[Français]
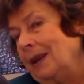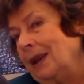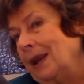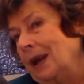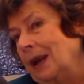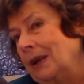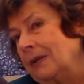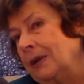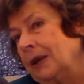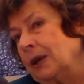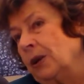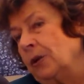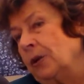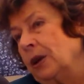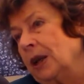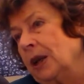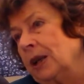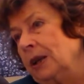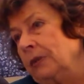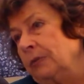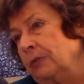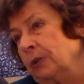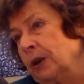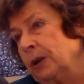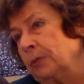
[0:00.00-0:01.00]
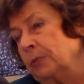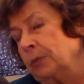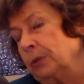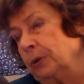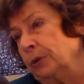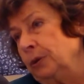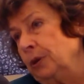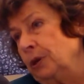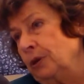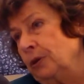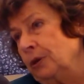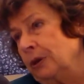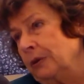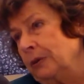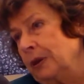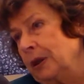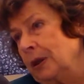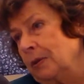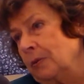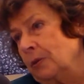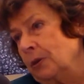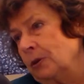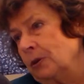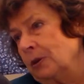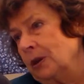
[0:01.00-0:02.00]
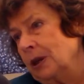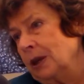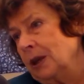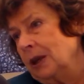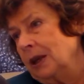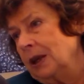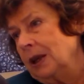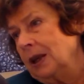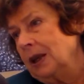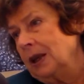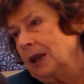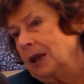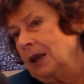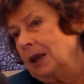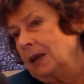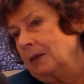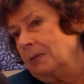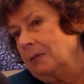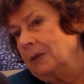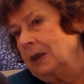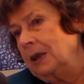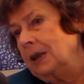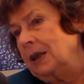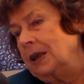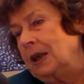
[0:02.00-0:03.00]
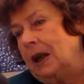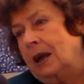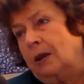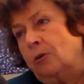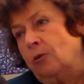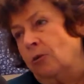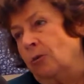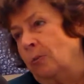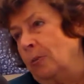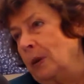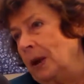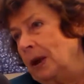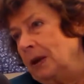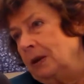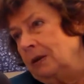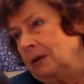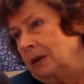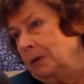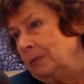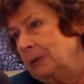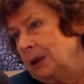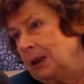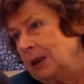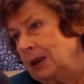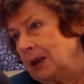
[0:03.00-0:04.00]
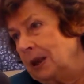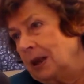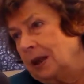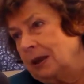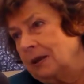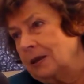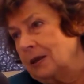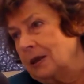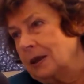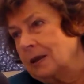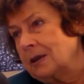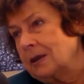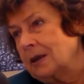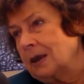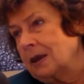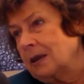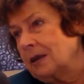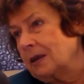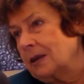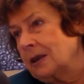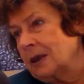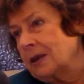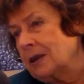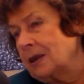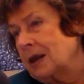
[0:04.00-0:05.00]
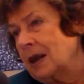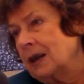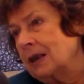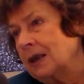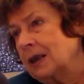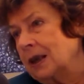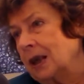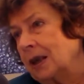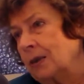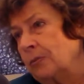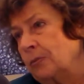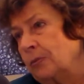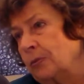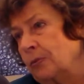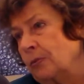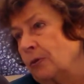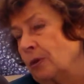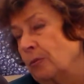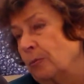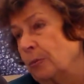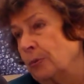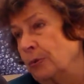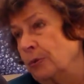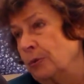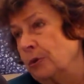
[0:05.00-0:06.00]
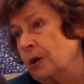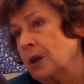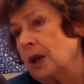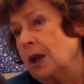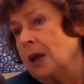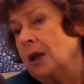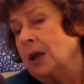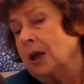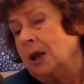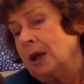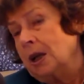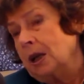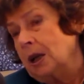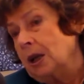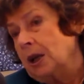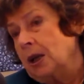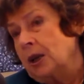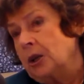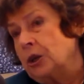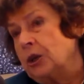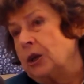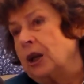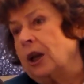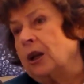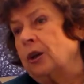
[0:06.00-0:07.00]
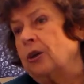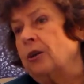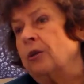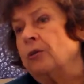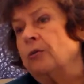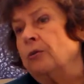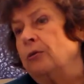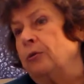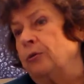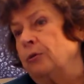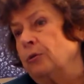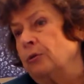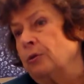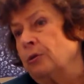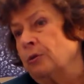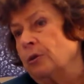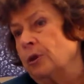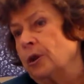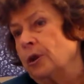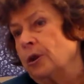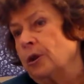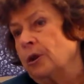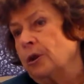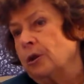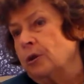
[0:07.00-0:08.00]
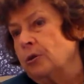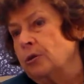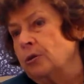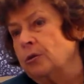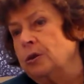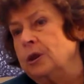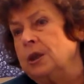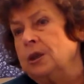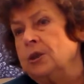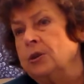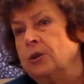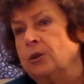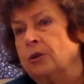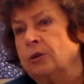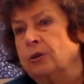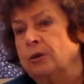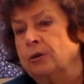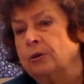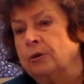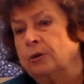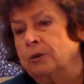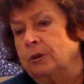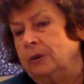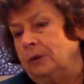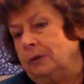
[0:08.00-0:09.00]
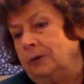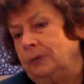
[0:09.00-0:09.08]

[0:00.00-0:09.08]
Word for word: avec lequel il faut être prudent, évidemment, mais qui accompagne les médias. Et ça, ça, sera le cas de plus en plus. Chacun, au fond, se disant que